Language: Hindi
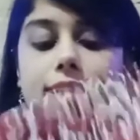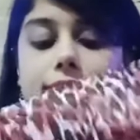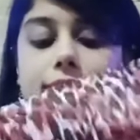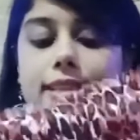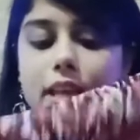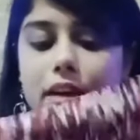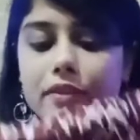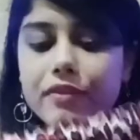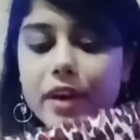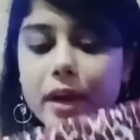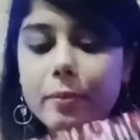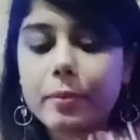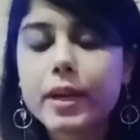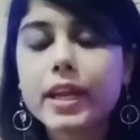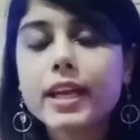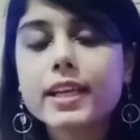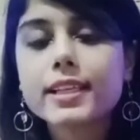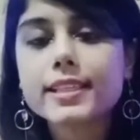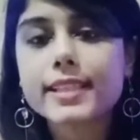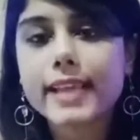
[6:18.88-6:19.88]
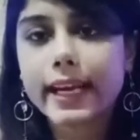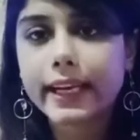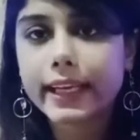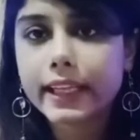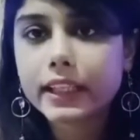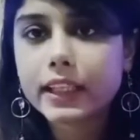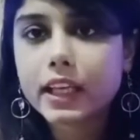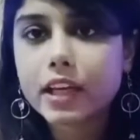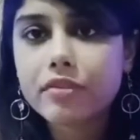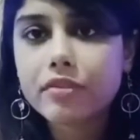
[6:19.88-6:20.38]
इसका फैब्रिक
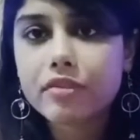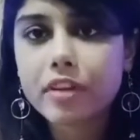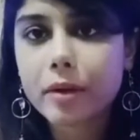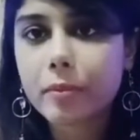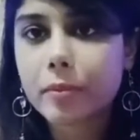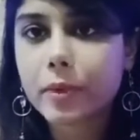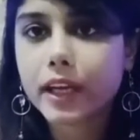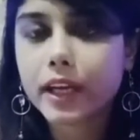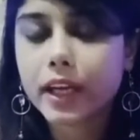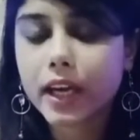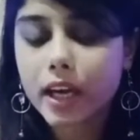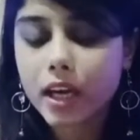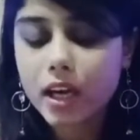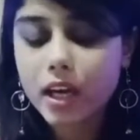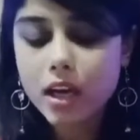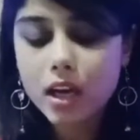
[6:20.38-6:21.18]
सेटिन का फैब्रिक है